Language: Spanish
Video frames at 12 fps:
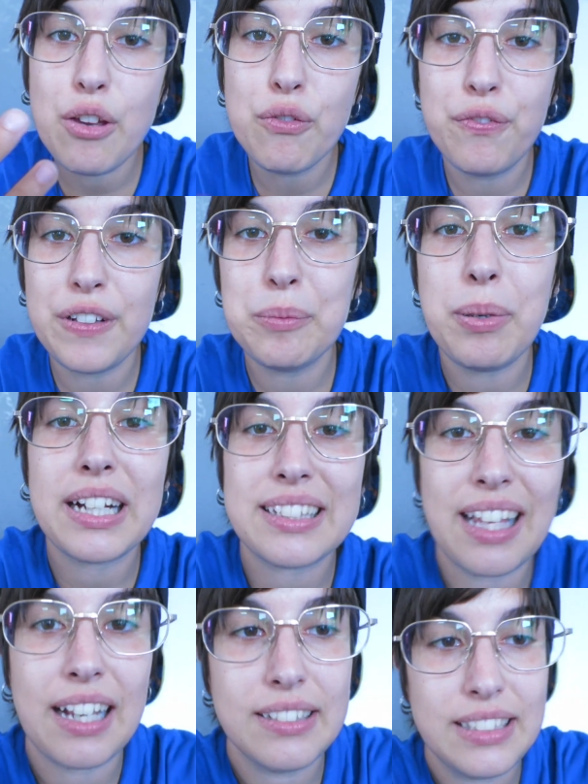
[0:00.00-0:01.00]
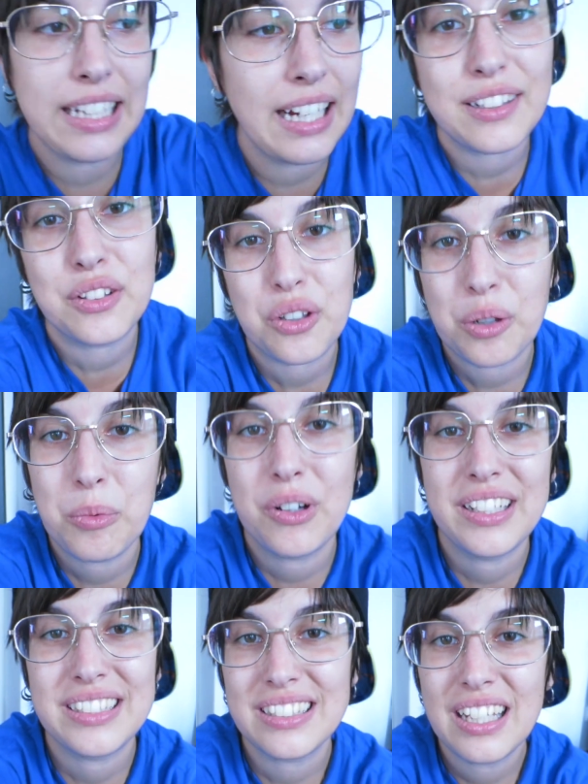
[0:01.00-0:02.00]
que hay un feedback tan directo
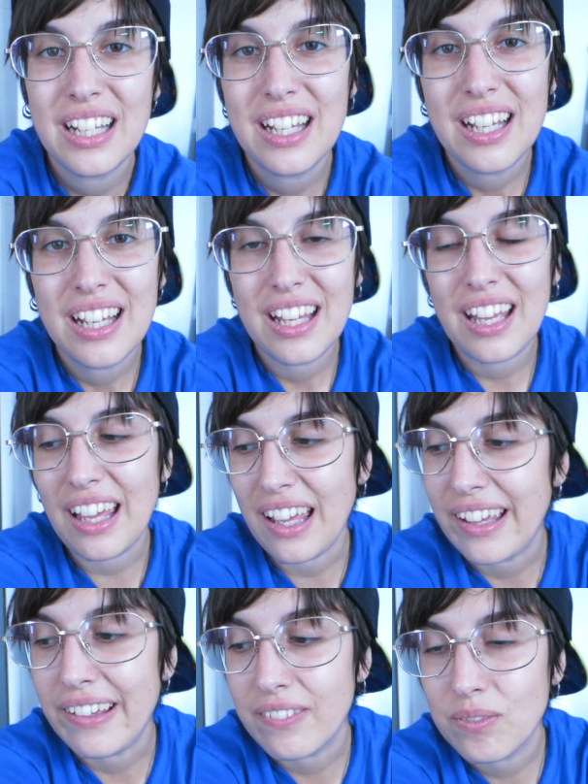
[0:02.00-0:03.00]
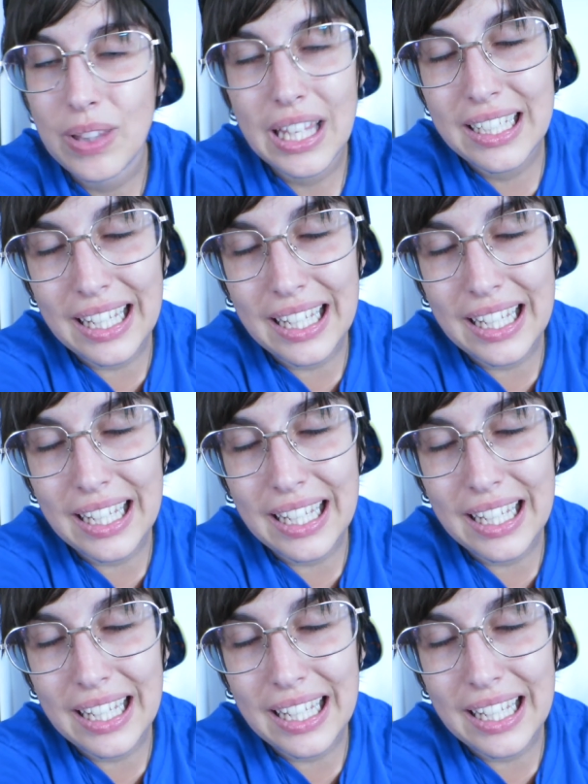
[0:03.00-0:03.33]
como es eh,